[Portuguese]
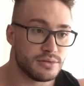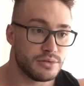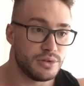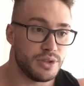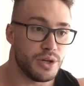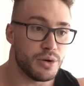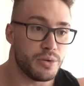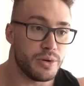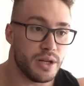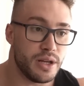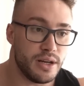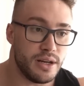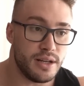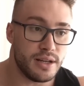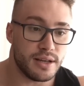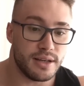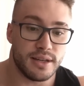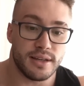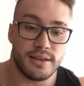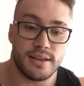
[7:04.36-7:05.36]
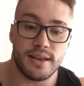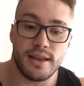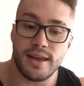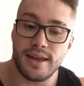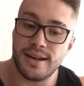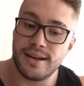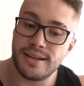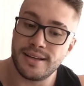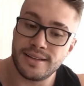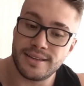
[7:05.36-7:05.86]
o que eu queria, que
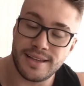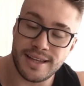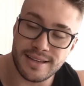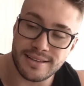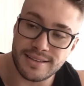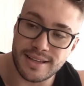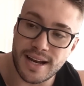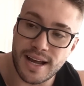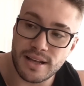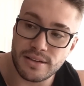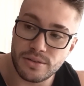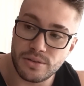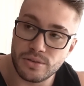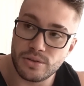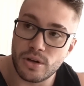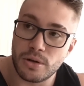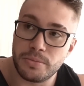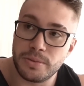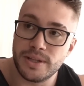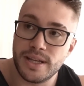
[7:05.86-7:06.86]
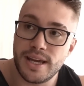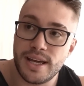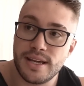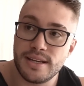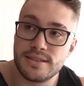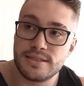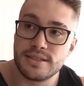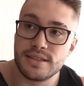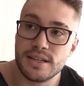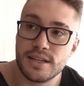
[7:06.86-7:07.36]
era ter entrado no top
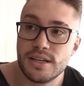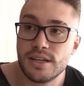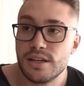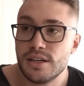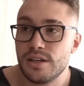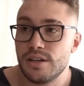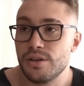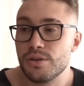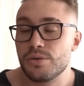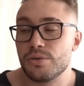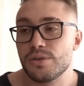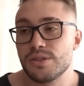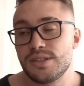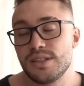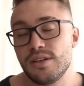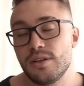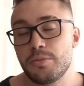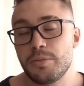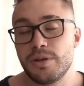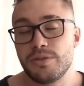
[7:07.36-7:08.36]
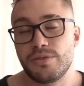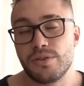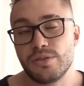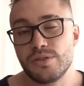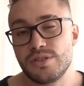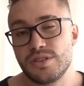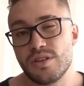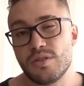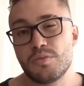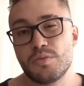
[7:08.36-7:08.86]
10, eu consegui uma
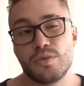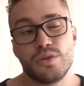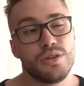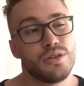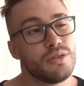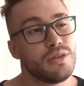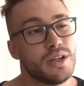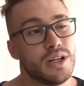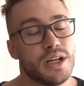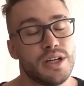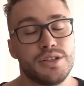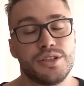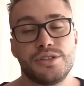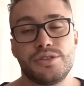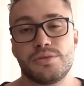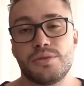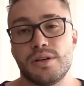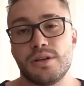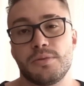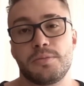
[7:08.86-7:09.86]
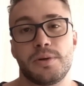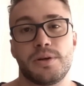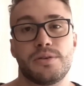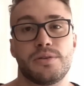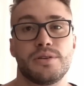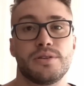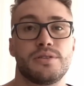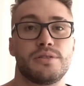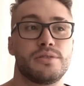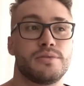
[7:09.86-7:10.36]
evolução muito grande de um ano para
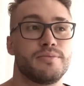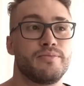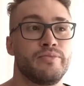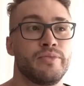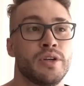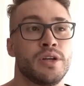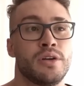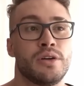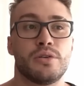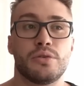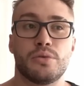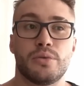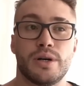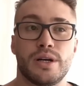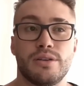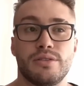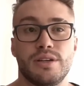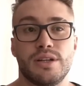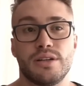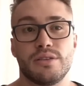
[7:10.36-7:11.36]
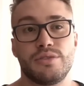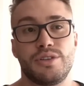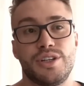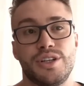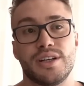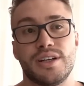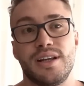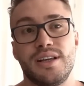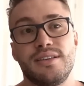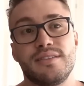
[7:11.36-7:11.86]
outro. Um ano que não
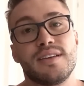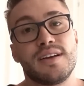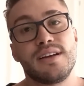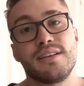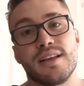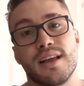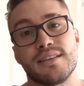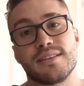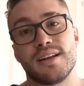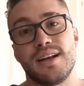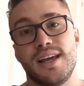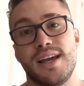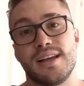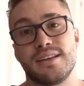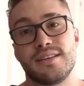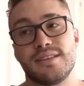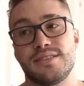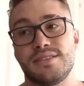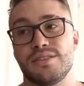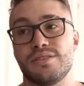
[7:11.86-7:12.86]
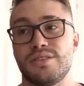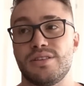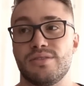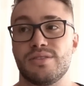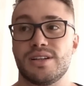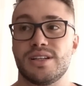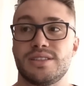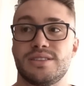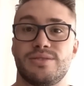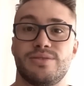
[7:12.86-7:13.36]
tinha nem 30 atletas, eu
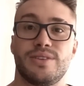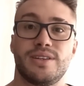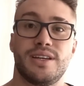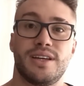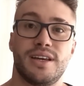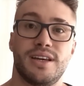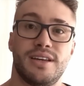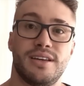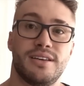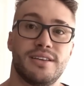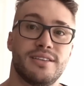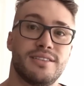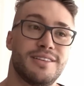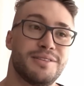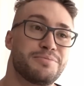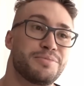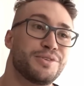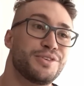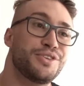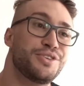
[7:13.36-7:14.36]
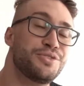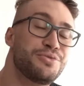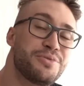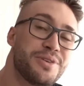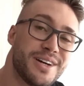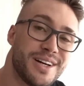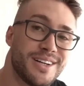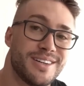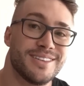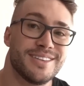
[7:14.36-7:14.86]
não classifiquei. Depois de um
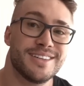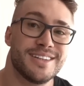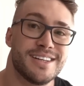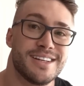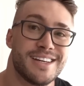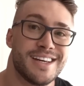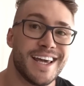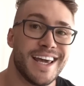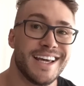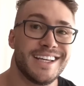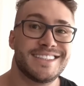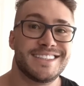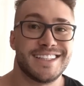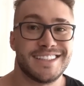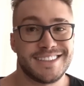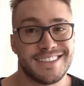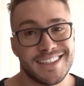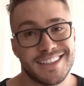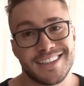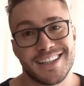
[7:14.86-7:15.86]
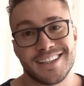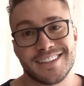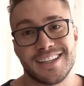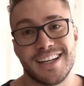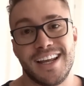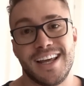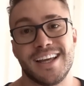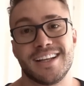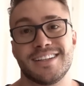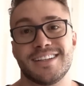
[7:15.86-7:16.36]
ano, em 60
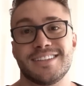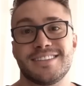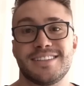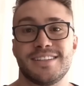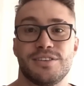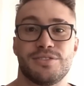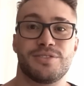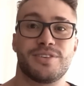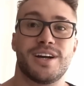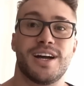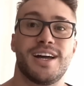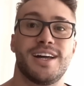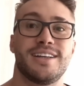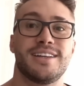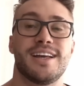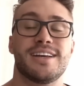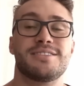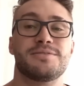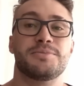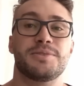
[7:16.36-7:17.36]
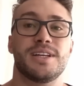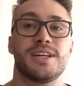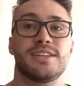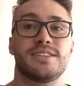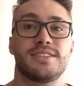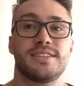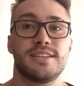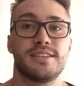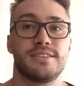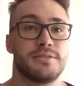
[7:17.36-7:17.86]
atletas, eu ficar em
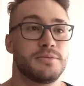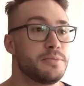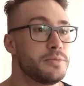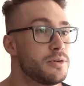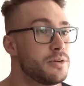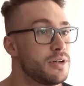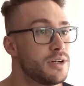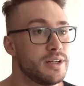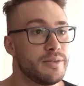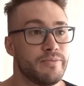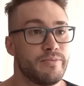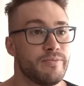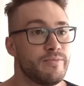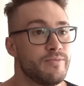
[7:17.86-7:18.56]
13º, porra.